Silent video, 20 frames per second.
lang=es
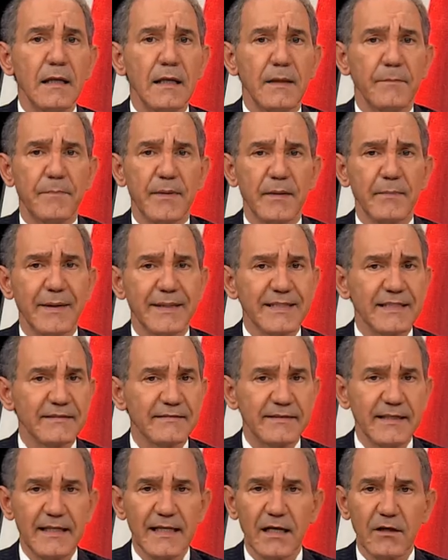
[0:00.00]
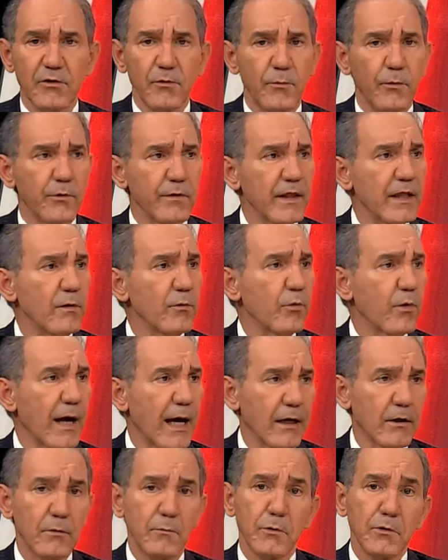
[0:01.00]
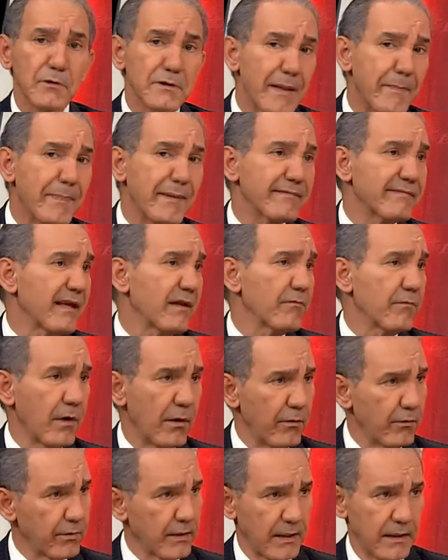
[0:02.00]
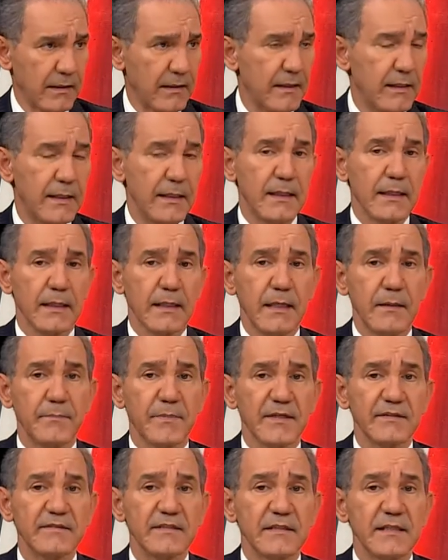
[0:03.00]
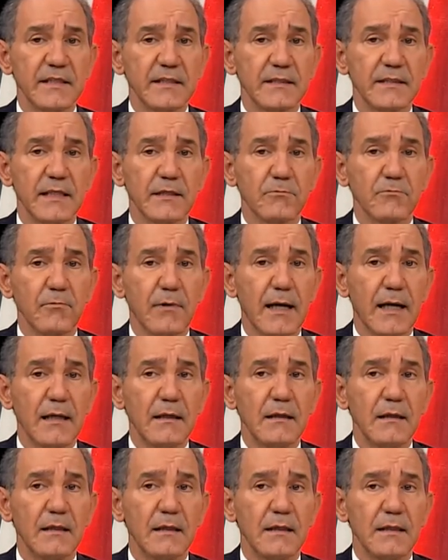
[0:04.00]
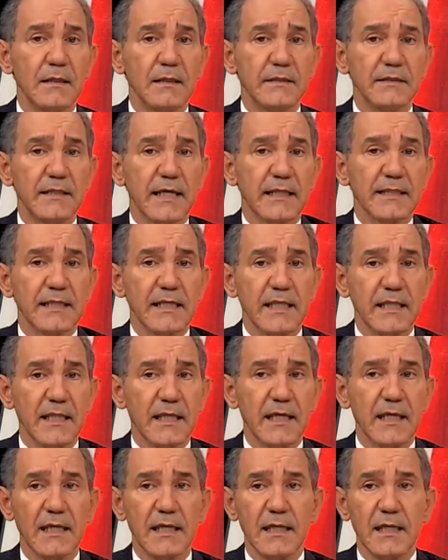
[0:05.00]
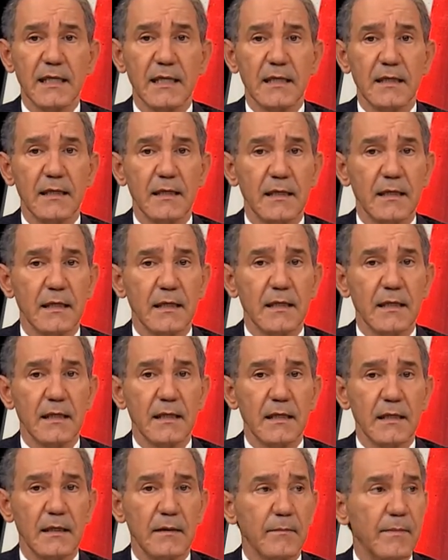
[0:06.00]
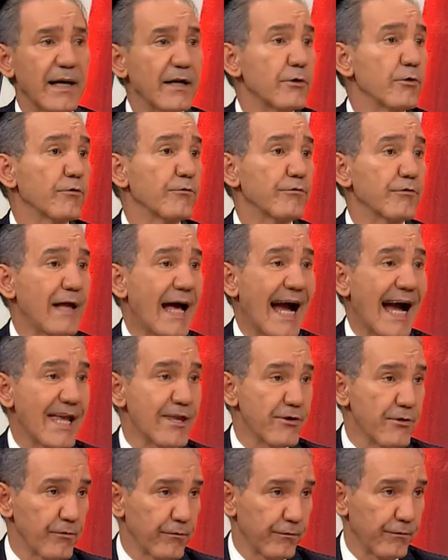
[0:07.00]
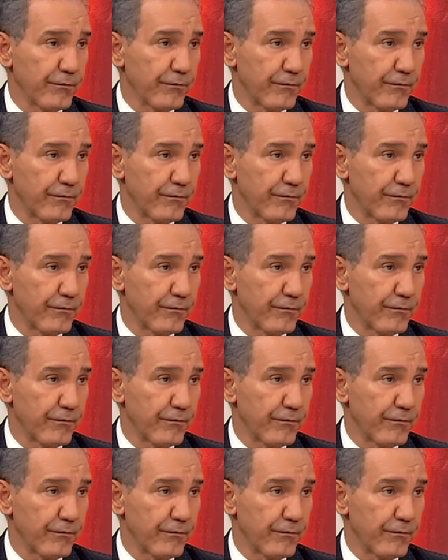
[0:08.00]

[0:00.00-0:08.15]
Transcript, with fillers: permanecer a como dé lugar, como está pasando ahora, que el presidente actual ya tiene eh, varios años.